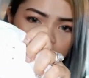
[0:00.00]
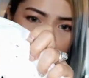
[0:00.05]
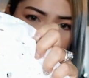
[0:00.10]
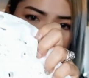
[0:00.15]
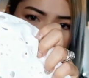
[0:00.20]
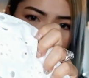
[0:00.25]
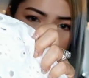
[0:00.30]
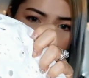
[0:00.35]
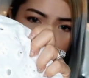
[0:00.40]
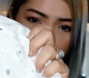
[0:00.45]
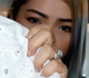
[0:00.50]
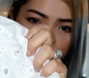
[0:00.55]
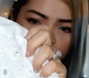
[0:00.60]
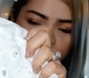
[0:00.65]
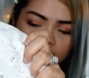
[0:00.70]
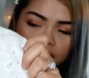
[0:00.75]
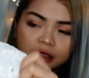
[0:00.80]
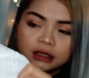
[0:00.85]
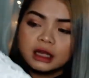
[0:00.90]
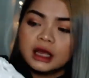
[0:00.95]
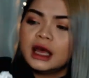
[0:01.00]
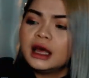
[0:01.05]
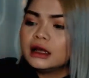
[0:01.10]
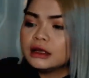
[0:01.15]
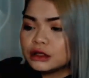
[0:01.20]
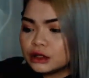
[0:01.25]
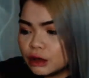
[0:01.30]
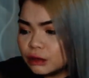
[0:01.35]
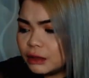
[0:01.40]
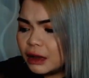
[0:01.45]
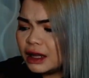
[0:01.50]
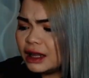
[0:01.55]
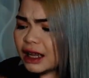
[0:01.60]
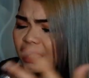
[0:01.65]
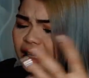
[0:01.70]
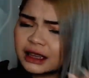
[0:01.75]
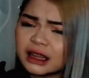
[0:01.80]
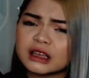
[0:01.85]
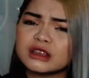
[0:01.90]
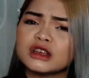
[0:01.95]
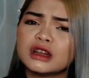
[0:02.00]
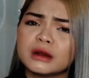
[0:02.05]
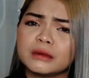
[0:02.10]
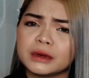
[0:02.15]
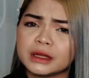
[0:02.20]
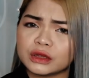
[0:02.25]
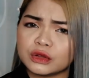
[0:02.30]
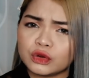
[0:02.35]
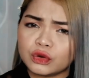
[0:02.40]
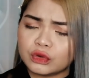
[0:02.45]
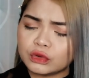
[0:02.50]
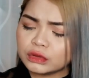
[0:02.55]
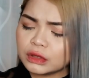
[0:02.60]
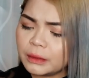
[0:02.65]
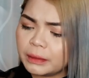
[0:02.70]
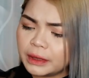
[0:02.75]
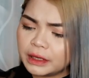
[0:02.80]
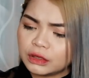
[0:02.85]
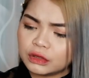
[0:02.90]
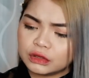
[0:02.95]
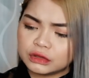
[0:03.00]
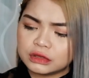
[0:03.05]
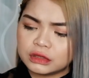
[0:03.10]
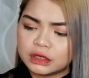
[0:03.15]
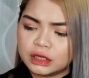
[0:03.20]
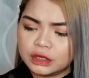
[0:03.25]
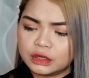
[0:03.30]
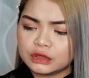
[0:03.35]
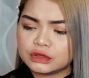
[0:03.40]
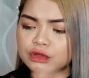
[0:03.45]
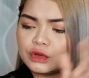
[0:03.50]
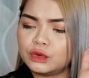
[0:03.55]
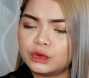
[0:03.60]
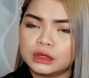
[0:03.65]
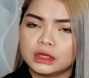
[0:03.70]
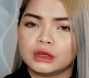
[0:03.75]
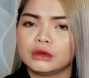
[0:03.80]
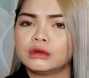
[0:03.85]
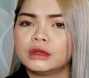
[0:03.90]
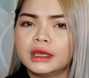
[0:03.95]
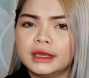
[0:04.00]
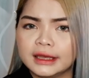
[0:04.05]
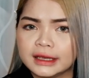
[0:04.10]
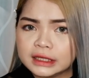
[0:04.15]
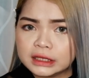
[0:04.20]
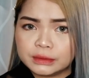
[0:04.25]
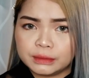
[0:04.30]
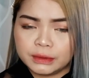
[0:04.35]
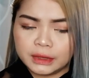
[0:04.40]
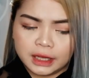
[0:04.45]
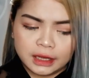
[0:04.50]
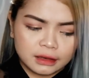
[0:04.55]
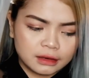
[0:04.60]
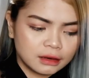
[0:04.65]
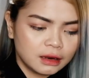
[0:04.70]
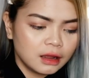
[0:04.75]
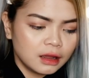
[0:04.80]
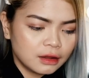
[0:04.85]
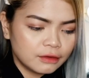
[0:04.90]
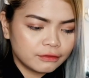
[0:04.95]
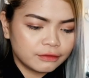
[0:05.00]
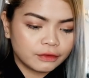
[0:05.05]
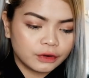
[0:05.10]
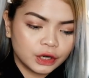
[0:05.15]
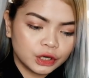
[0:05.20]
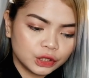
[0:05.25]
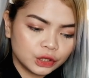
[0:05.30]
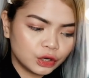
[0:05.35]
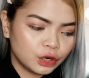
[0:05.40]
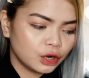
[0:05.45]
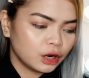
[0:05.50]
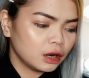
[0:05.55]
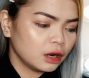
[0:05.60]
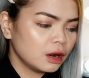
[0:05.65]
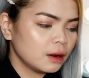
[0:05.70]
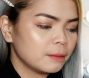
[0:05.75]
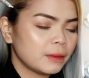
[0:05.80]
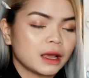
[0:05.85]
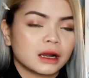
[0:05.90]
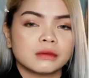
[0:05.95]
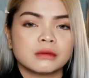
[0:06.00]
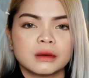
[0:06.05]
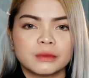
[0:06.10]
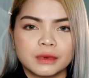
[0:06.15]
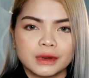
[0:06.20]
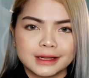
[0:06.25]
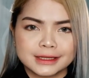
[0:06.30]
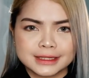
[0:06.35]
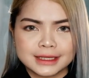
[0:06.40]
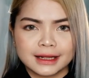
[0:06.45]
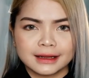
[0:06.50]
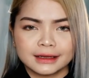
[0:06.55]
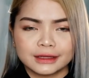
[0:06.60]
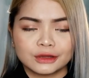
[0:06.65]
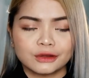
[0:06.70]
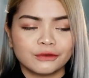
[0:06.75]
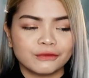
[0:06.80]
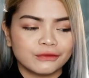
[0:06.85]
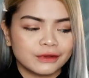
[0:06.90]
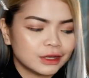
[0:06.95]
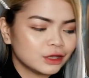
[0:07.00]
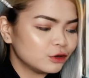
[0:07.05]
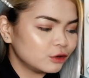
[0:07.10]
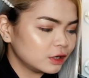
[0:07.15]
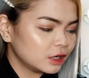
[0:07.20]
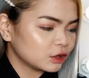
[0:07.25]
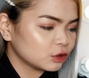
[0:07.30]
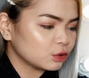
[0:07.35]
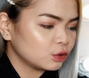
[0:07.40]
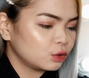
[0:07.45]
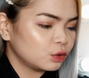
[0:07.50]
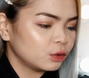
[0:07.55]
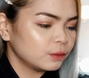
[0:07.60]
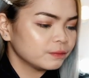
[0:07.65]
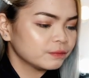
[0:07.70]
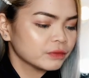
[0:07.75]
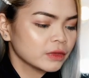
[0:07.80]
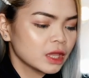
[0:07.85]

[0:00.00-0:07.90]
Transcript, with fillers: Shanan. So, nakita niyo naman to kung napanood niyo na yun. So, hindi ko na-explain further. Para mabilis lang itong video na to.